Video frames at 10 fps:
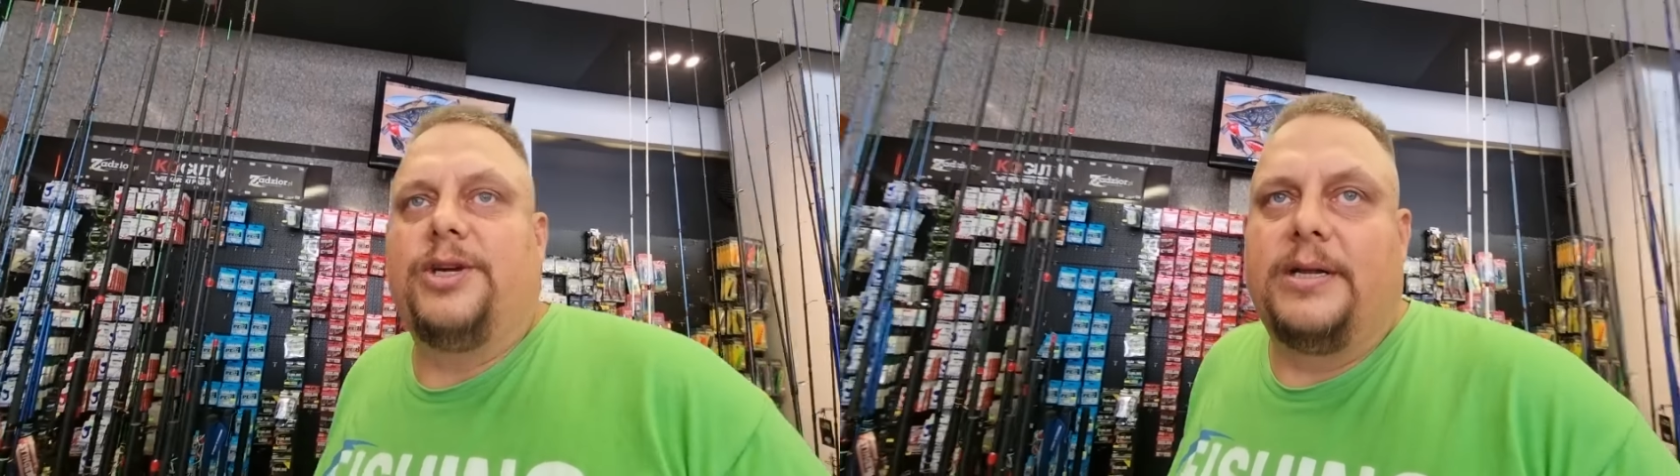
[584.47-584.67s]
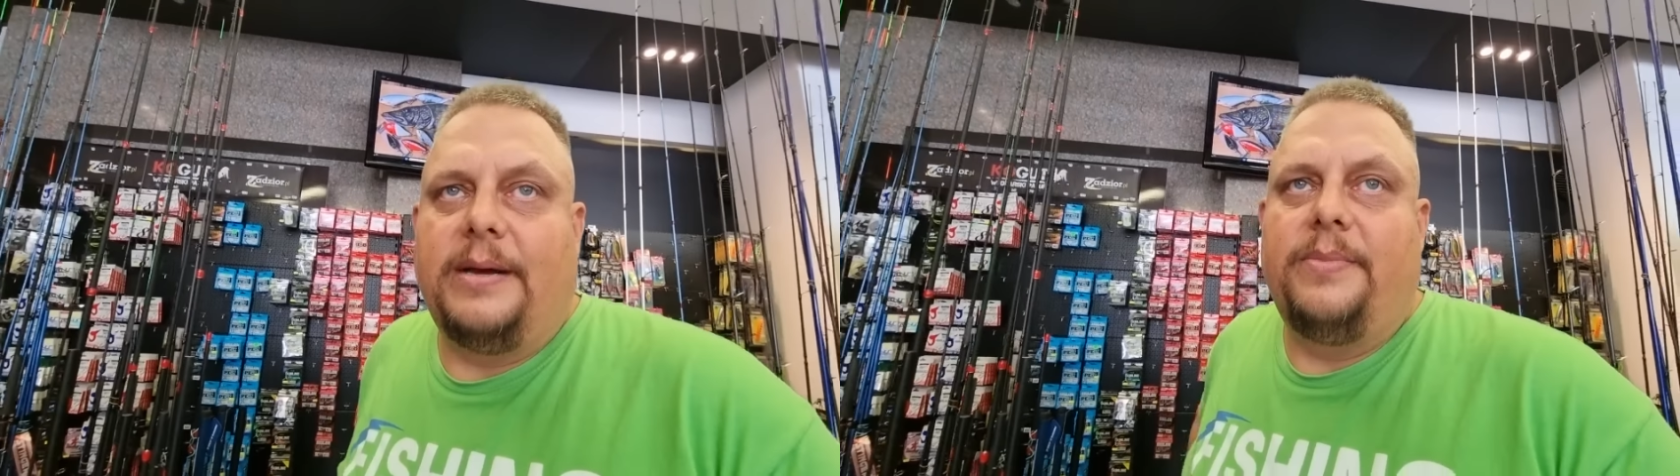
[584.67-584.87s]

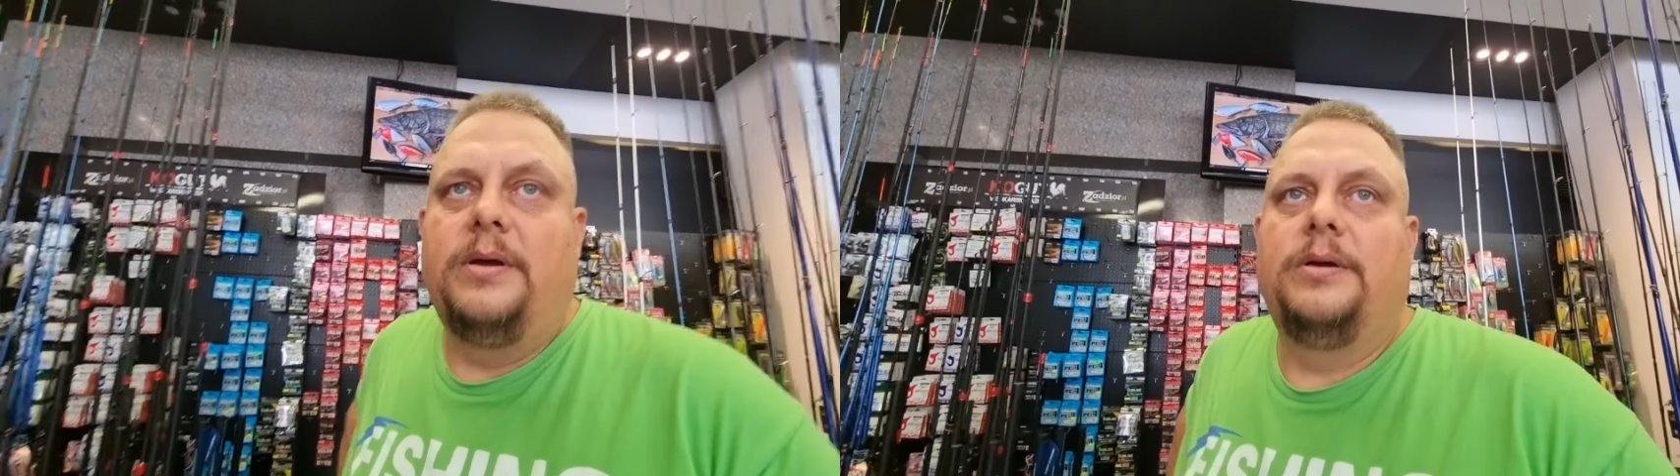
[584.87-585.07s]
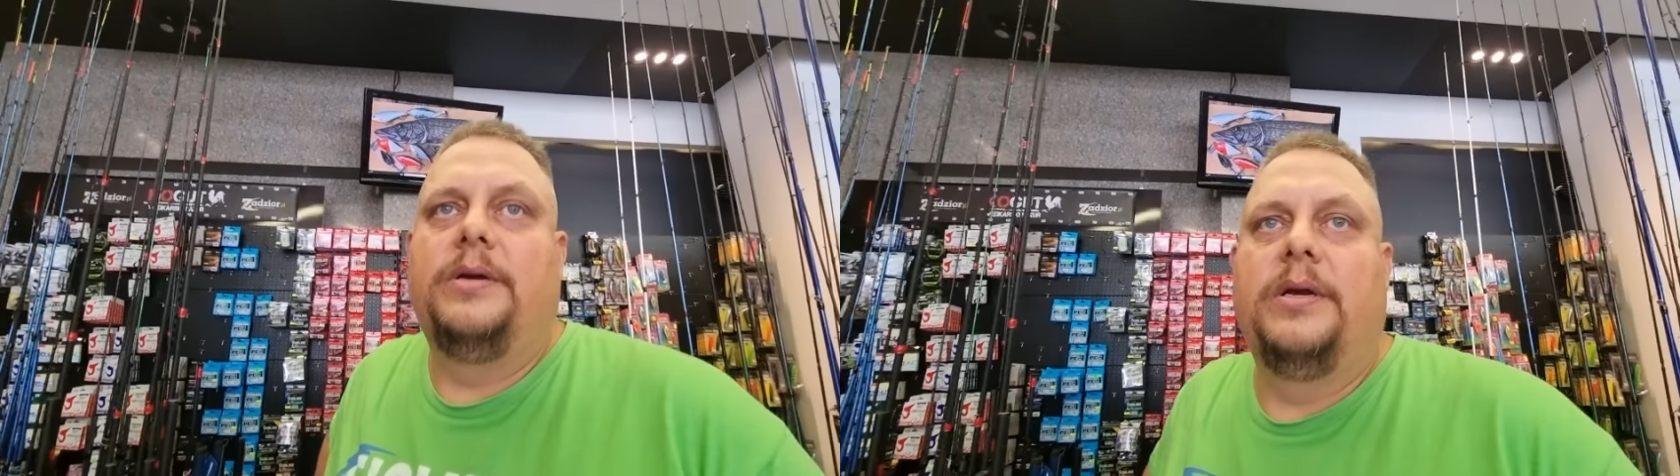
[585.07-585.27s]
jak nam,
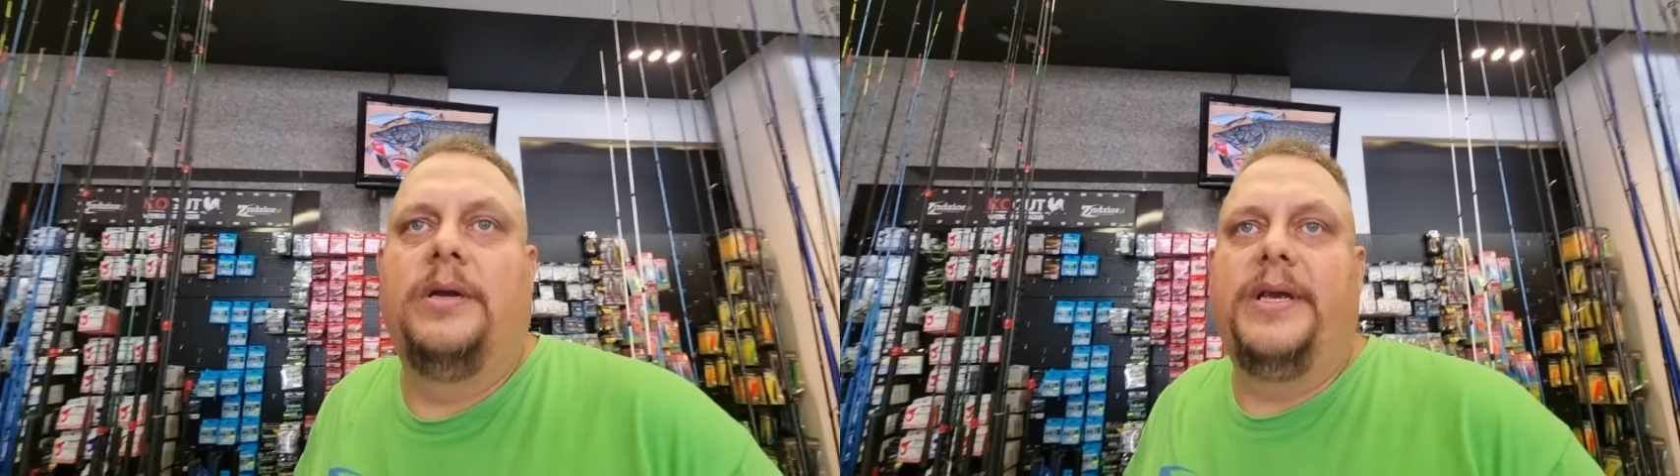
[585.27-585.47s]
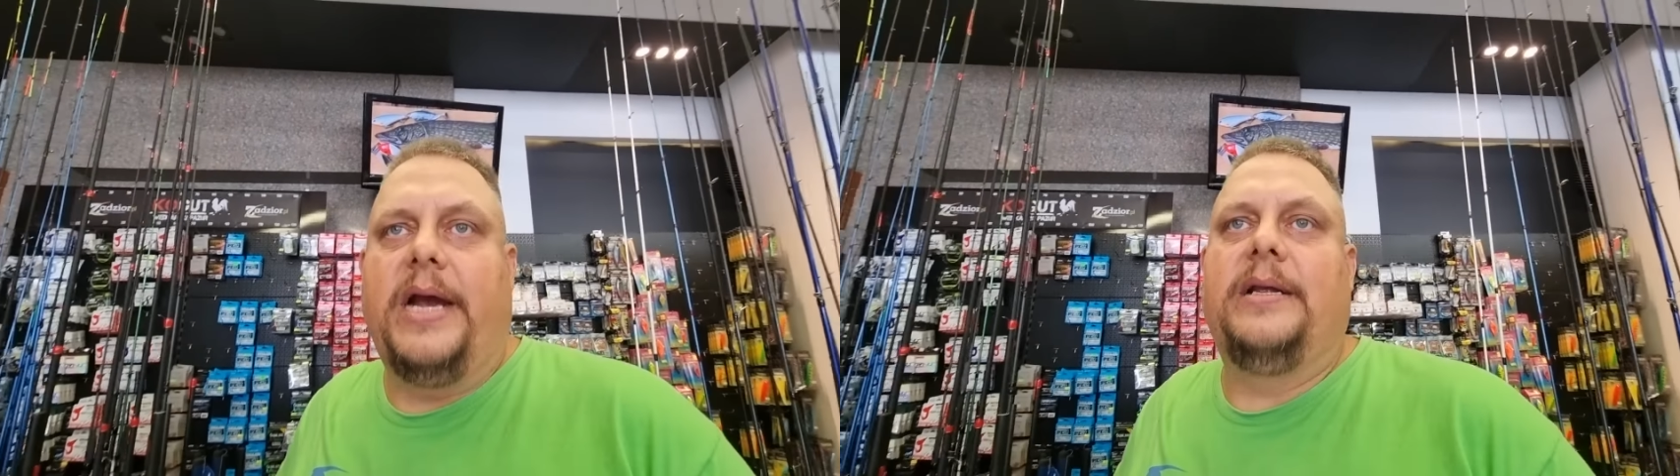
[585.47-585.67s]
e,
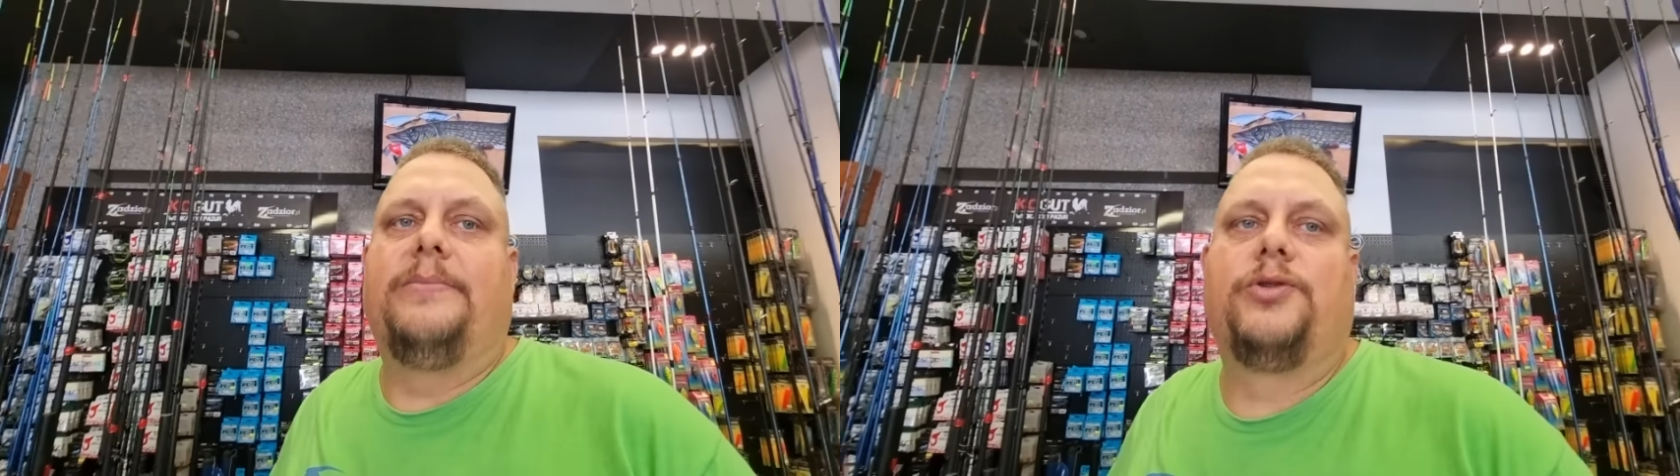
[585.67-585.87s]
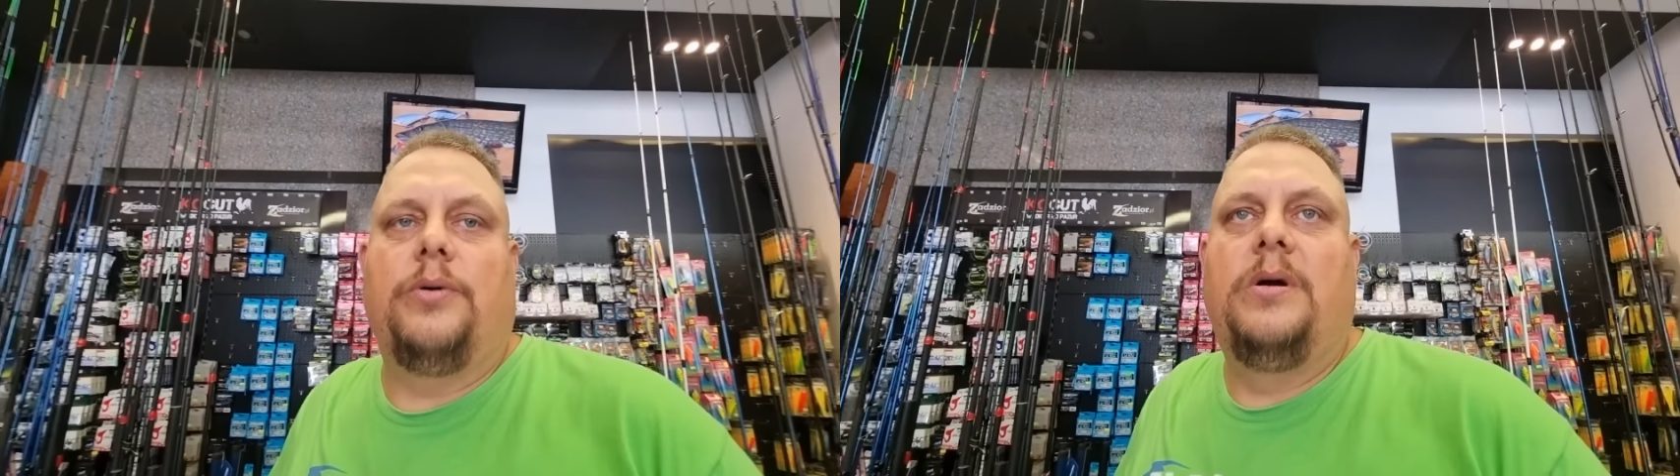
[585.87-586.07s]
jak
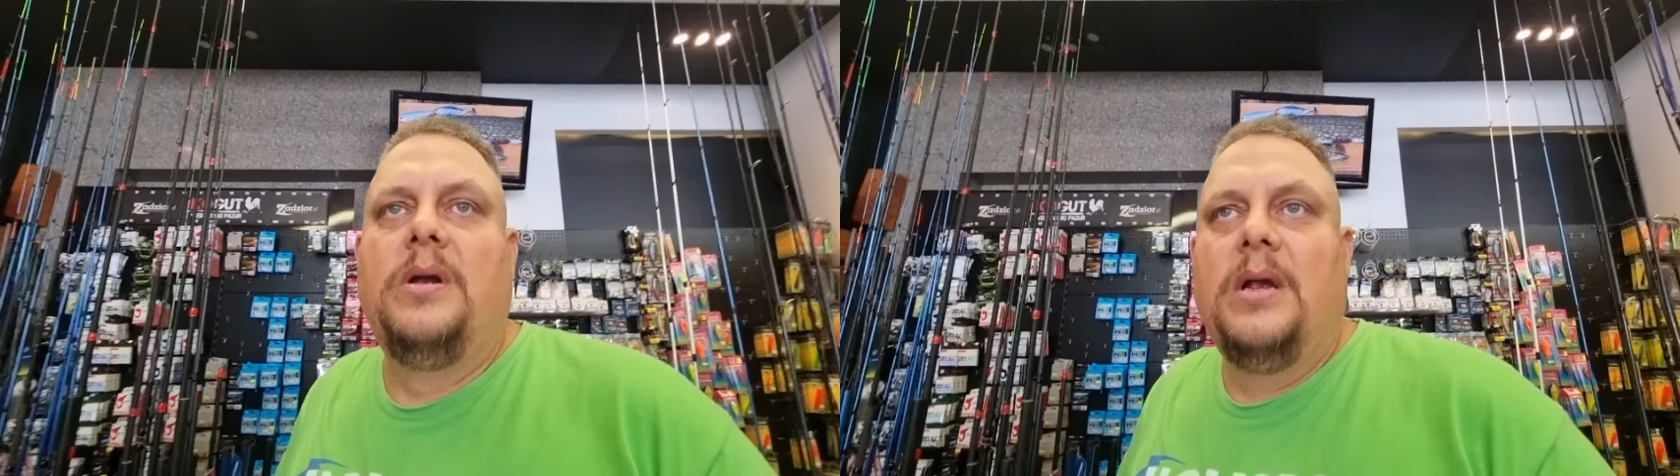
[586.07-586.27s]
nam szło.